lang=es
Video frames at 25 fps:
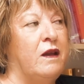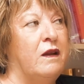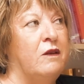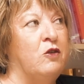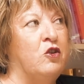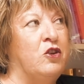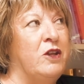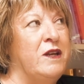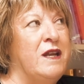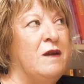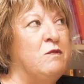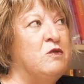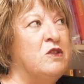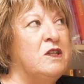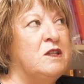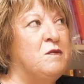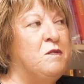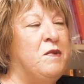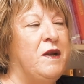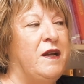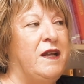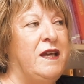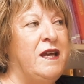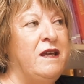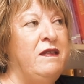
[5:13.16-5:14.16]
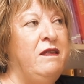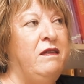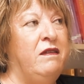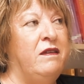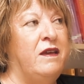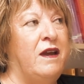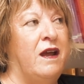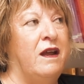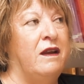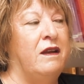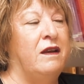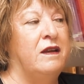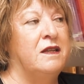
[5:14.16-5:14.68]
No teníamos
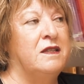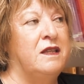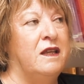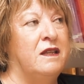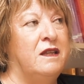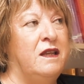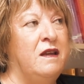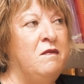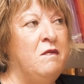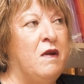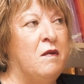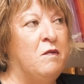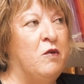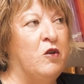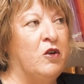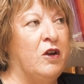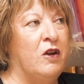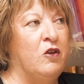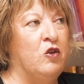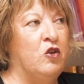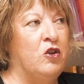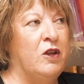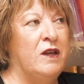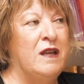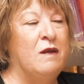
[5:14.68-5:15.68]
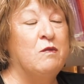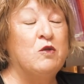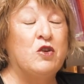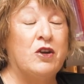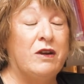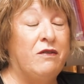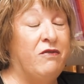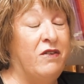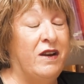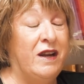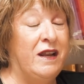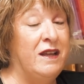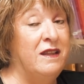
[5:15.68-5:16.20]
experiencia en este tema porque no teníamos
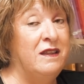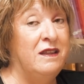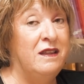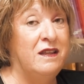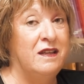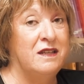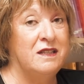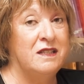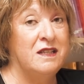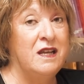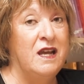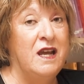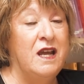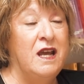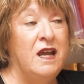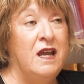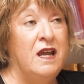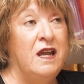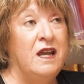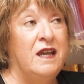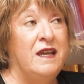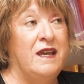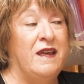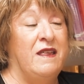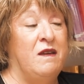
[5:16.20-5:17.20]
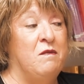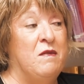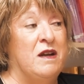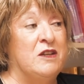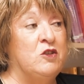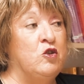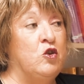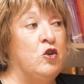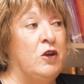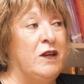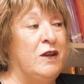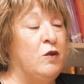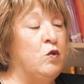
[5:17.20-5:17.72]
referentes y
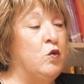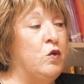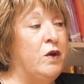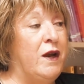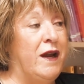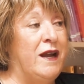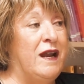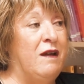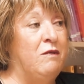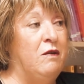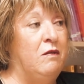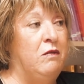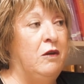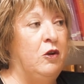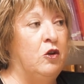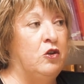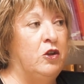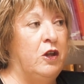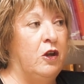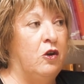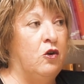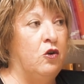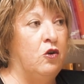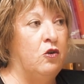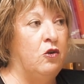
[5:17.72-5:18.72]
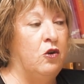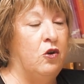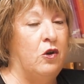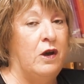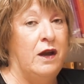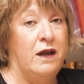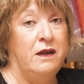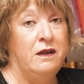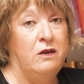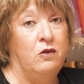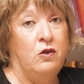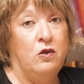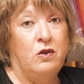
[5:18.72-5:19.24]
además ninguna era
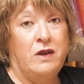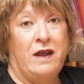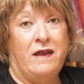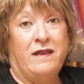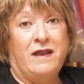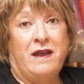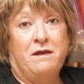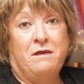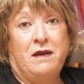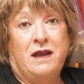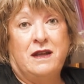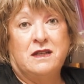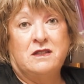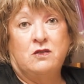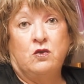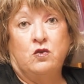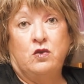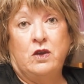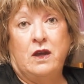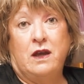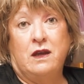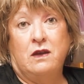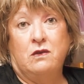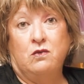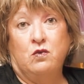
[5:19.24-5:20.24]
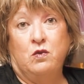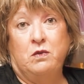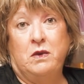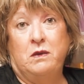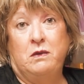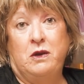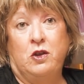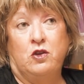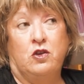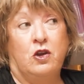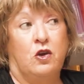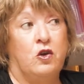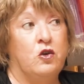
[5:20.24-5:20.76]
bibliotecóloga, no, nadie había estudiado
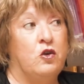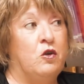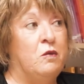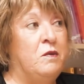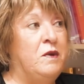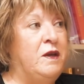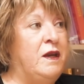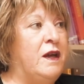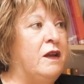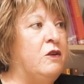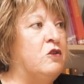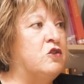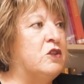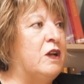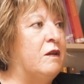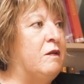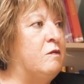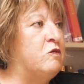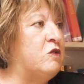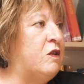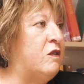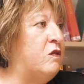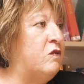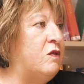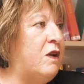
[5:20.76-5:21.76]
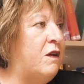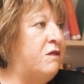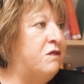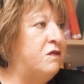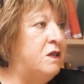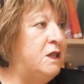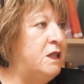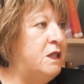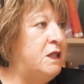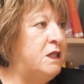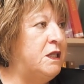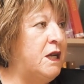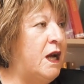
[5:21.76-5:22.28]
biblioteconomía, no sabíamos hacer una
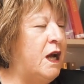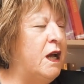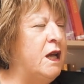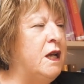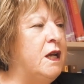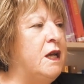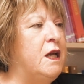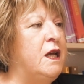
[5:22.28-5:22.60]
ficha